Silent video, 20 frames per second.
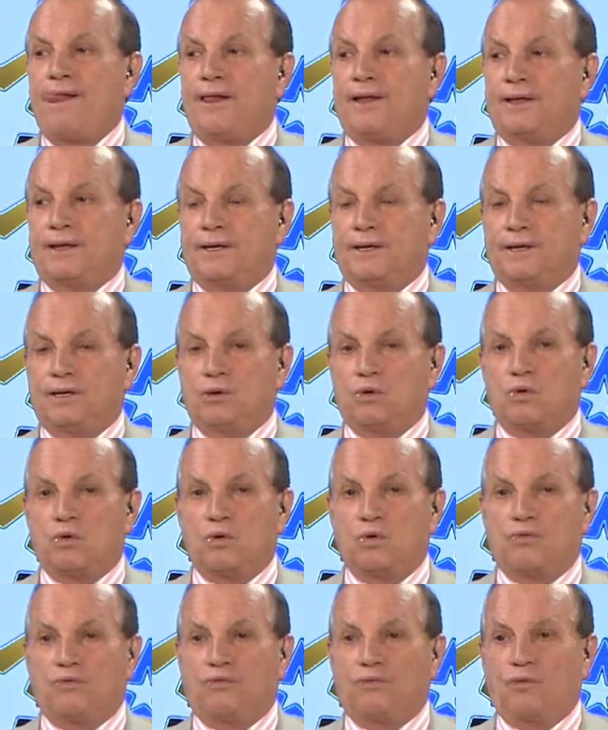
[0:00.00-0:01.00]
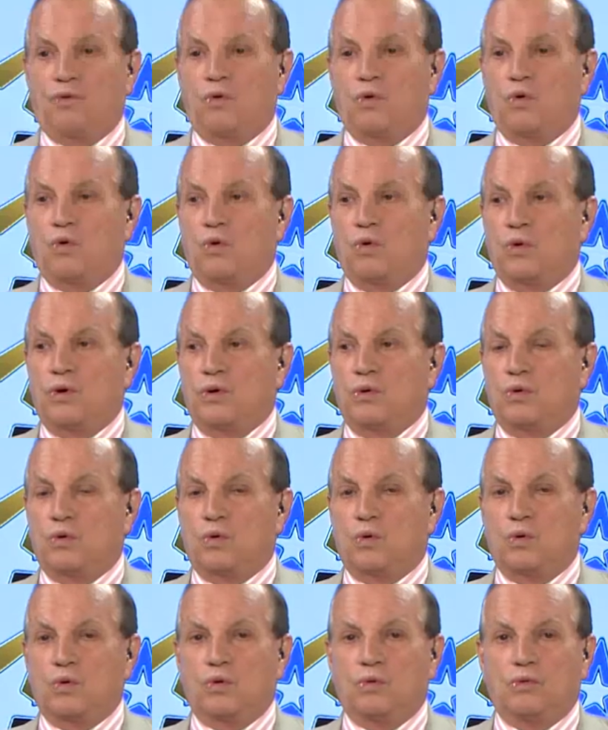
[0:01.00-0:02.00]
e o,
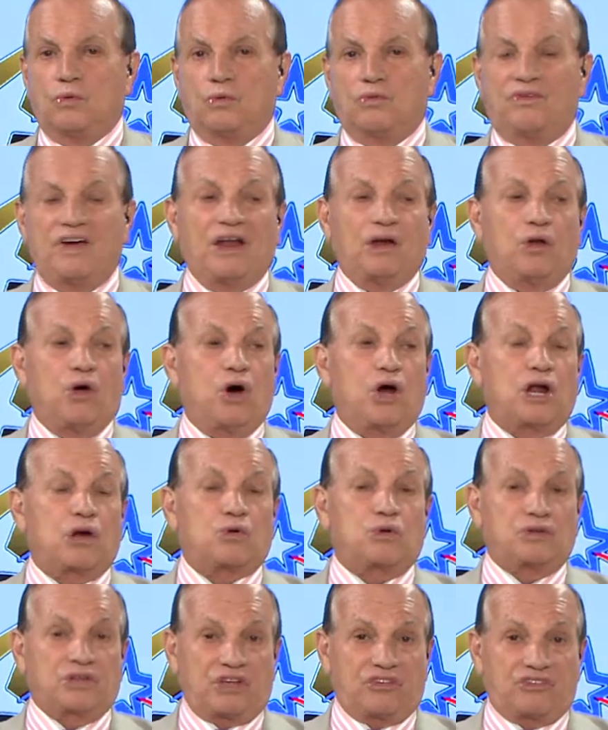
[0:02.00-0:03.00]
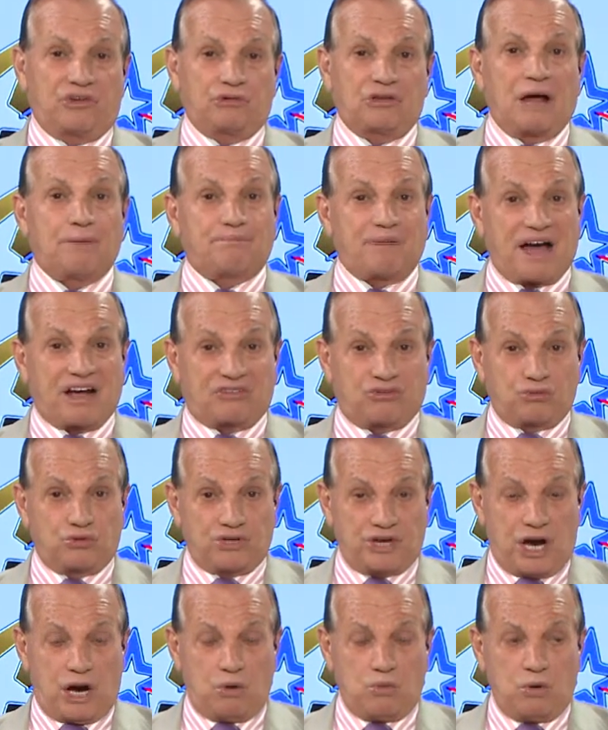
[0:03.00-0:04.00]
o, o velório aconteceu na Pax
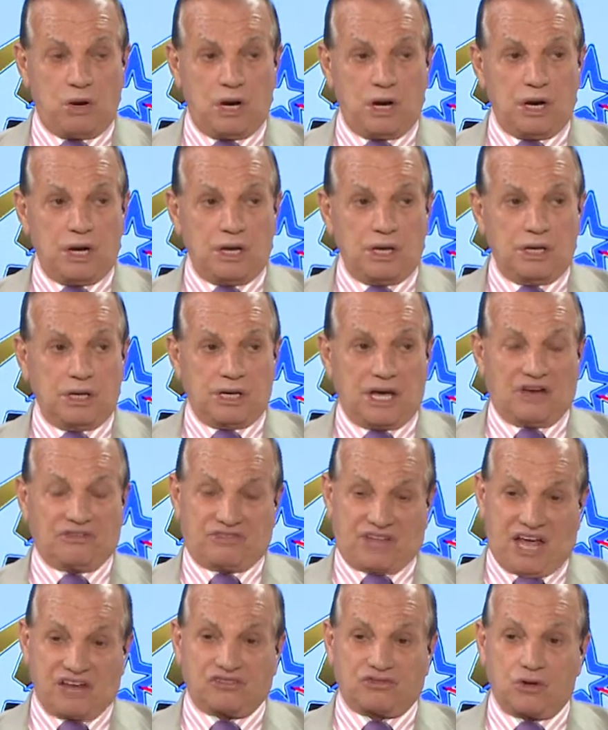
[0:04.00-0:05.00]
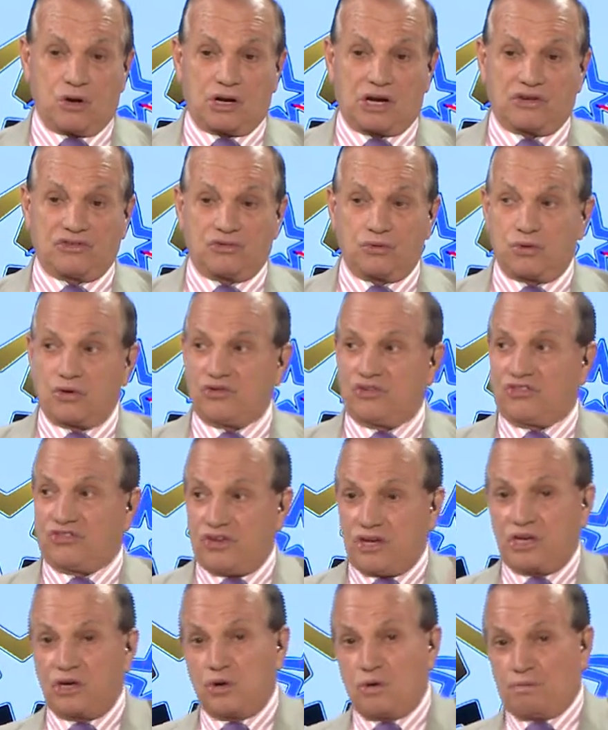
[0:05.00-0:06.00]
União e às 10 horas hoje
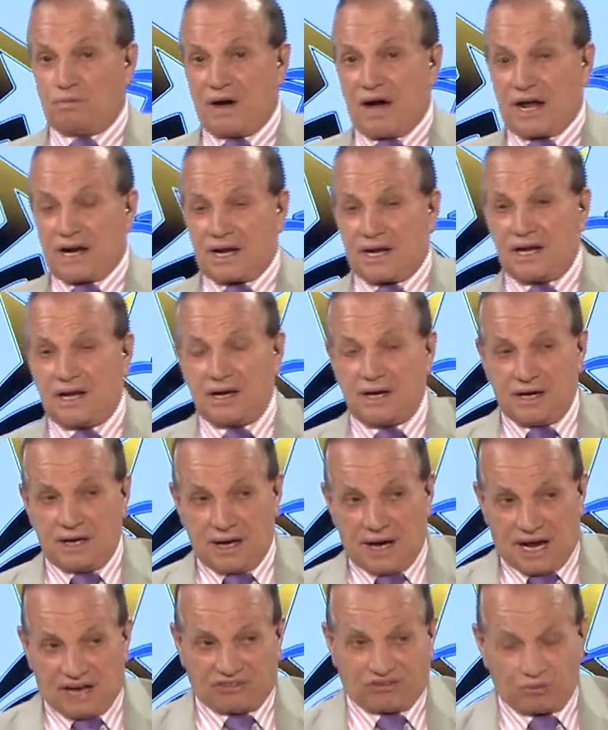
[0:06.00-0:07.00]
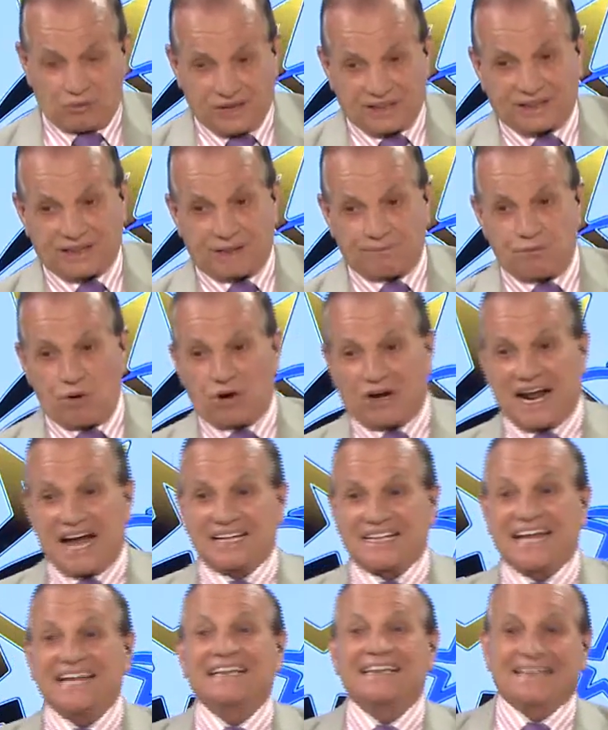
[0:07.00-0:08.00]
seguiu para a sua
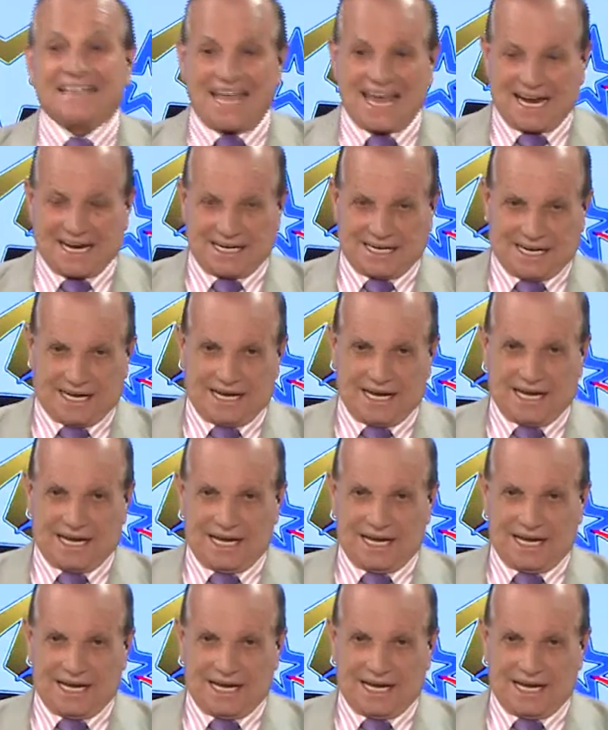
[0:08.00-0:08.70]
morada eterna.